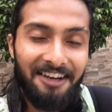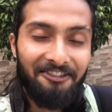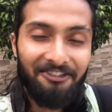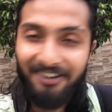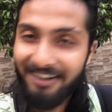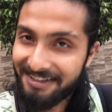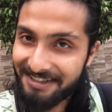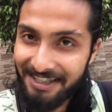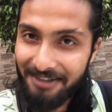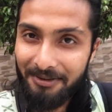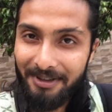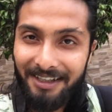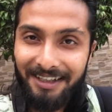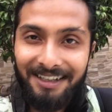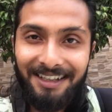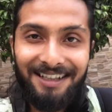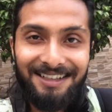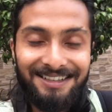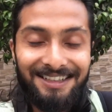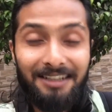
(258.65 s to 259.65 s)
ফার্স্ট টাইম এখানে
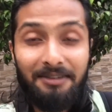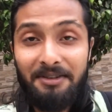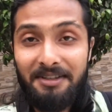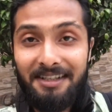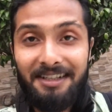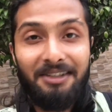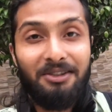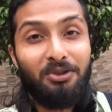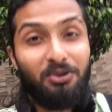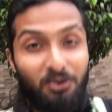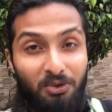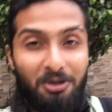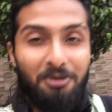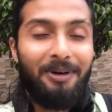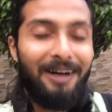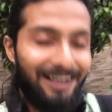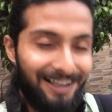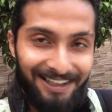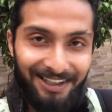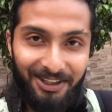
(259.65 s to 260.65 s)
আসলাম এসে কিন্তু খুবই
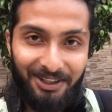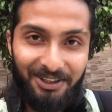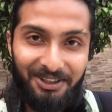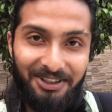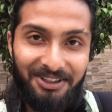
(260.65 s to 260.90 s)
ভালো লাগলো